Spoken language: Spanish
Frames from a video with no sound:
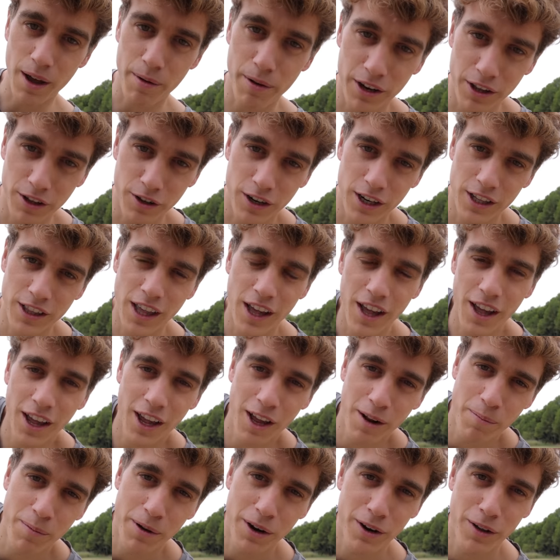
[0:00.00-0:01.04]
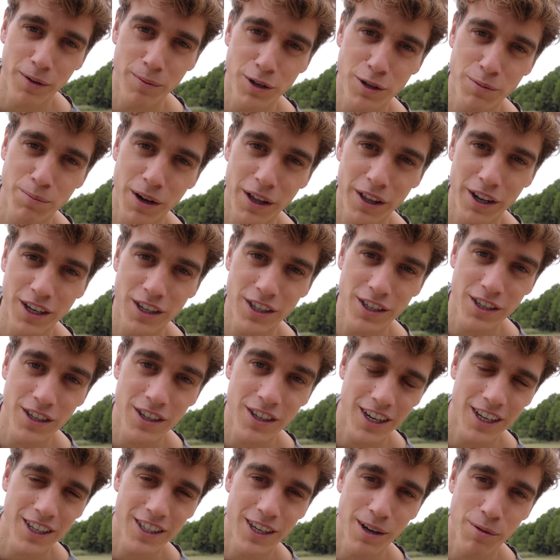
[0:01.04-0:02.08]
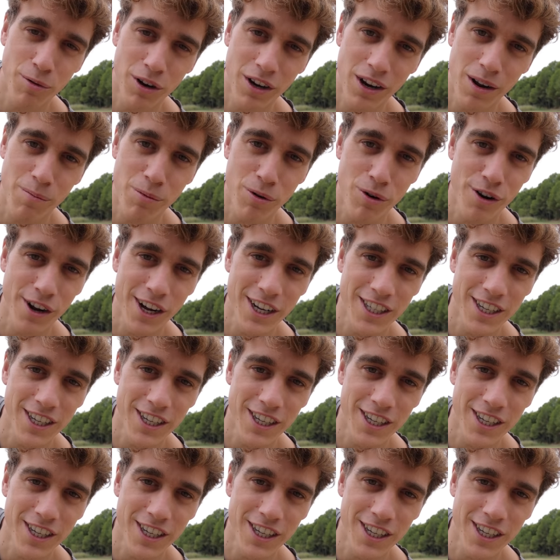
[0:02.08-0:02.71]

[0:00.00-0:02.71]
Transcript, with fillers: ha venido Rita, el perro de mis padres, ya que se aburría un poco en